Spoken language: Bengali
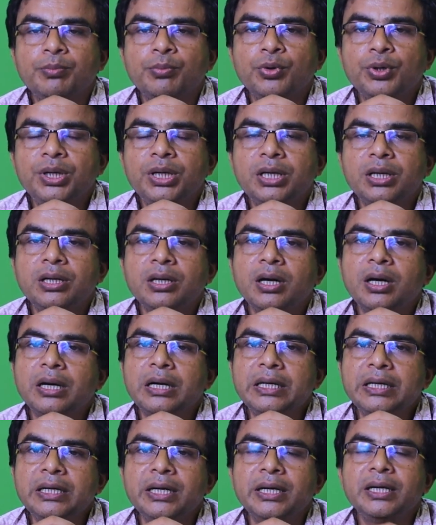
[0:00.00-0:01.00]
পরীক্ষা
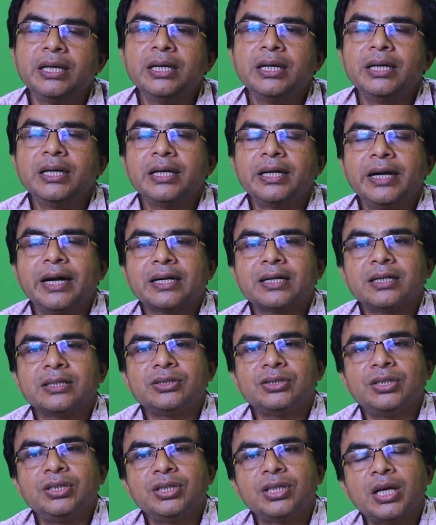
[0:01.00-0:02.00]
নিয়ে একটা
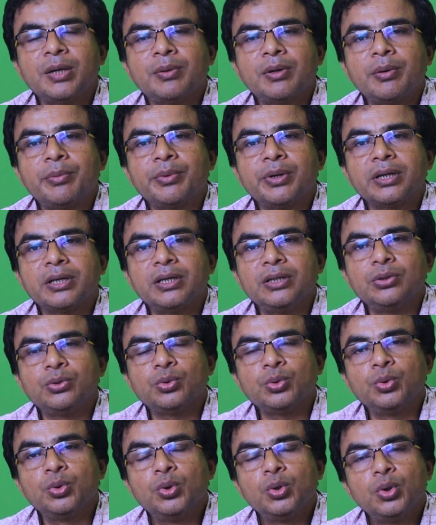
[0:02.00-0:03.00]
চিন্তাভাবনা
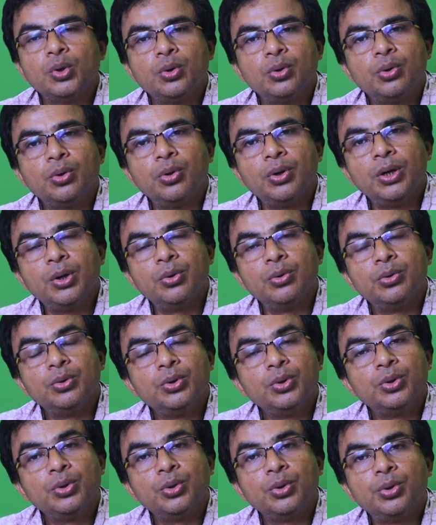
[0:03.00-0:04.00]
কিন্তু হলেও
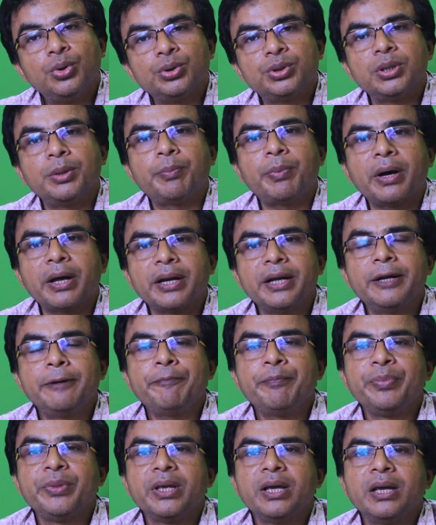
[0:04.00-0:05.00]
হতে পারে
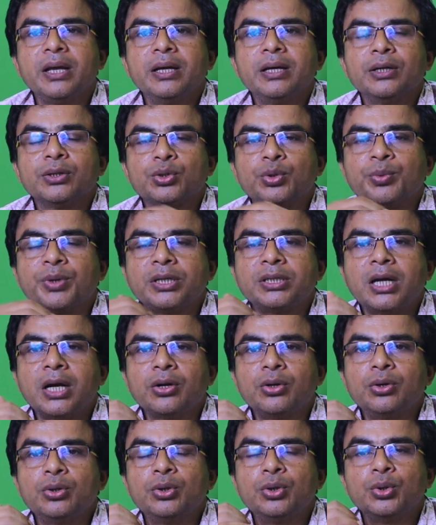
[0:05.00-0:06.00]
তোমরা
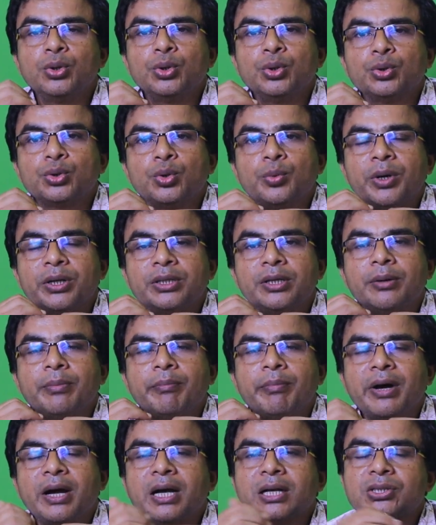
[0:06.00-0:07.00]
জানো তোমাদের
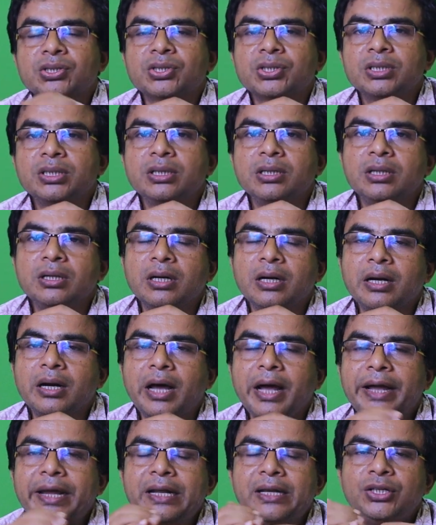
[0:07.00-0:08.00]
মার্কস
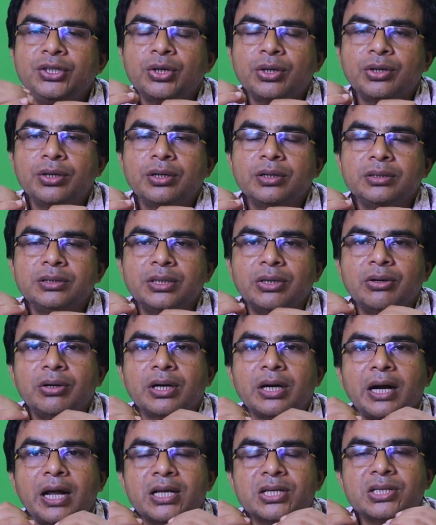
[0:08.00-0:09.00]
নাইন যখন যখন
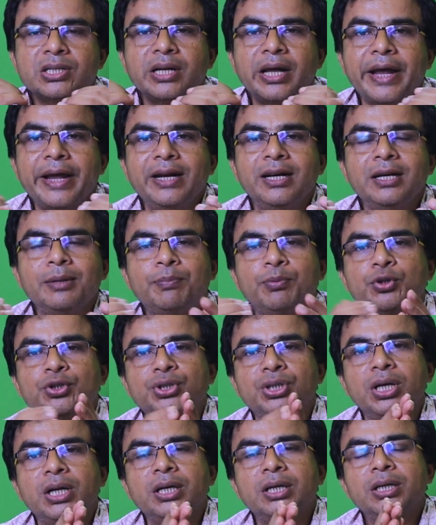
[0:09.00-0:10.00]
ক্লাস নাইনে
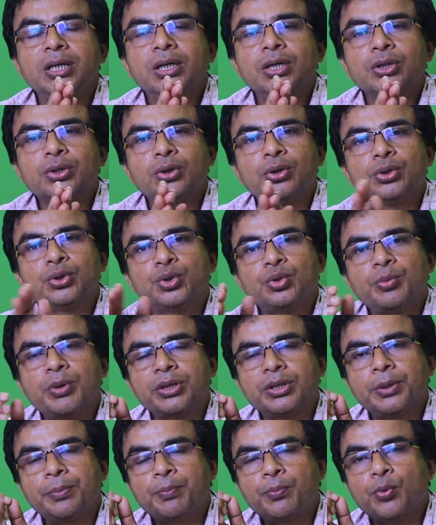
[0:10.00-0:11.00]
পড়ছিলে তখন
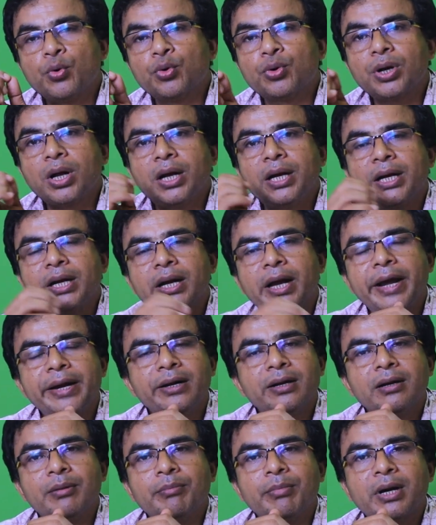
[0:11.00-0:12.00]
তোমাদের পোর্টালে
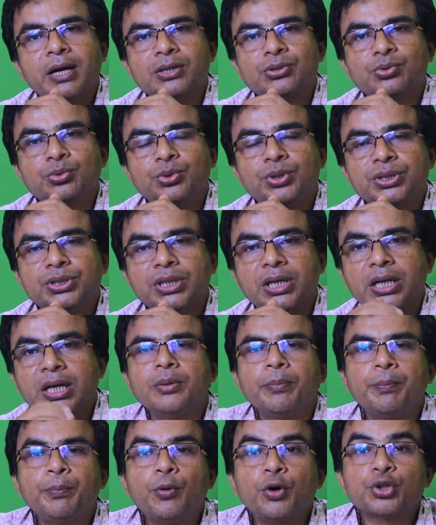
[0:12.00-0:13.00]
নাইনের মার্কস উঠেছে
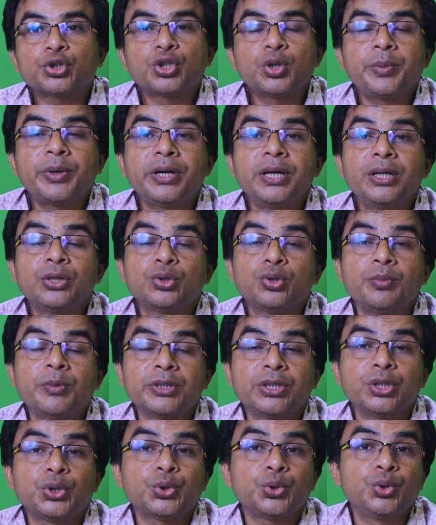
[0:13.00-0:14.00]
বর্তমানে
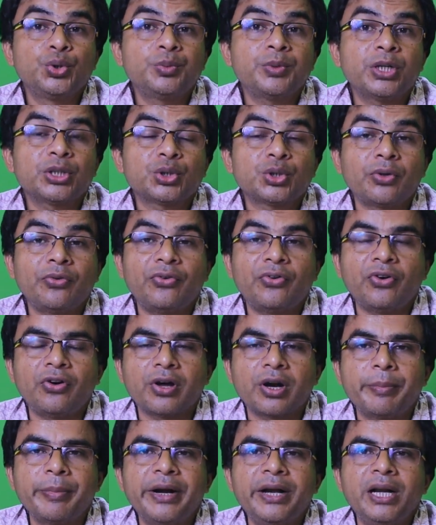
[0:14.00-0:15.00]
তোমাদের শুধুমাত্র
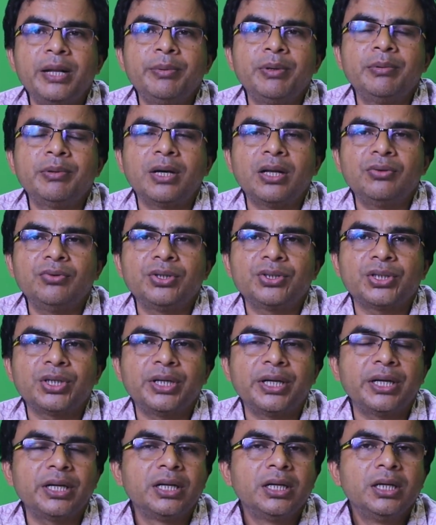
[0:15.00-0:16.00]
ফর্মেটিভ
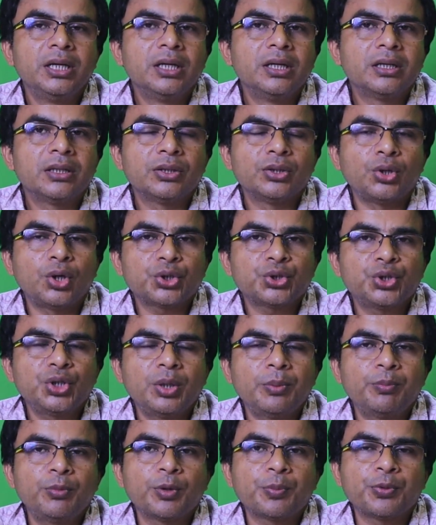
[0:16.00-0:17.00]
ইভ্যালুয়েশনের দশ
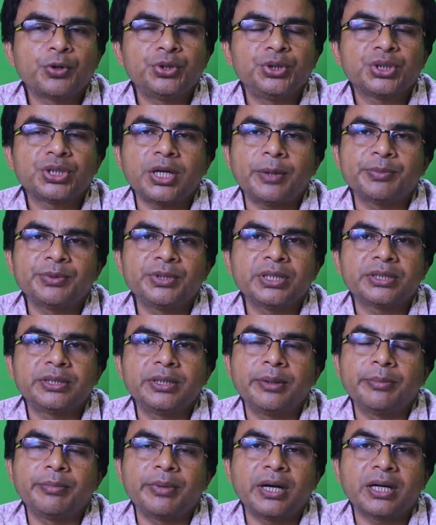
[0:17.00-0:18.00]
নম্বর প্রতি
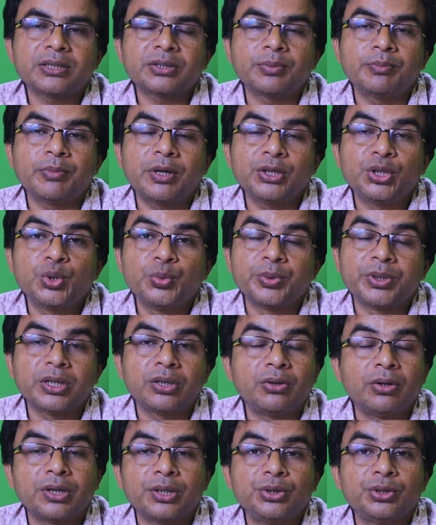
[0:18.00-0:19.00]
সাবজেক্টের মার্কস মাধ্যমিকের
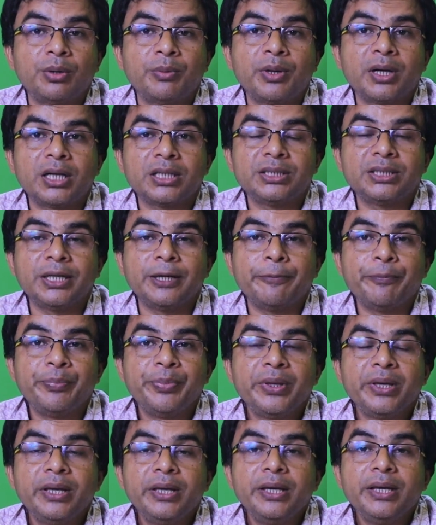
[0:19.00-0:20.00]
ঘরে জমা আছে
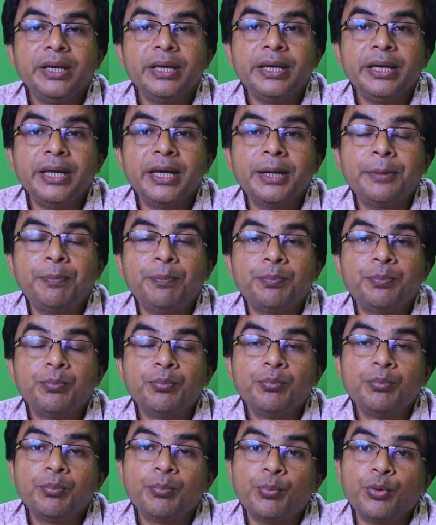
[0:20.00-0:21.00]
এর
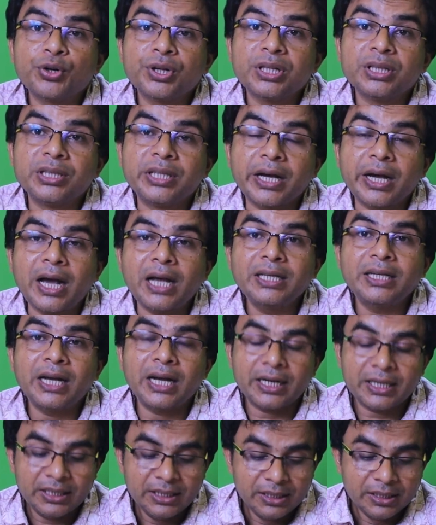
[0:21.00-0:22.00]
পরে দেখা
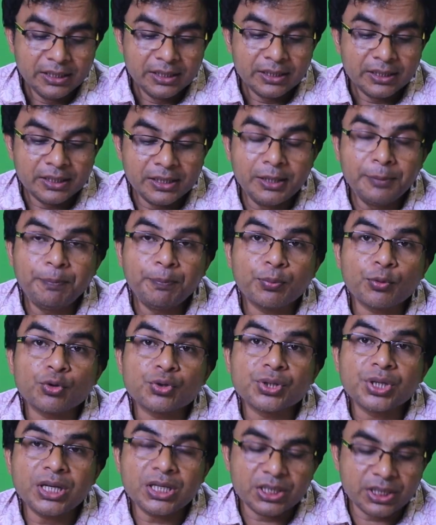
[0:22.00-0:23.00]
যাক কি
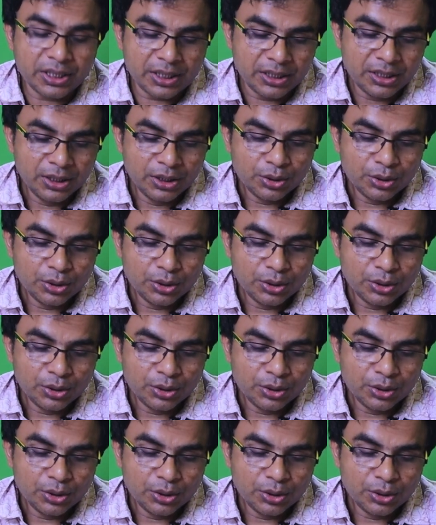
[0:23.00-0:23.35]
প্রসেসে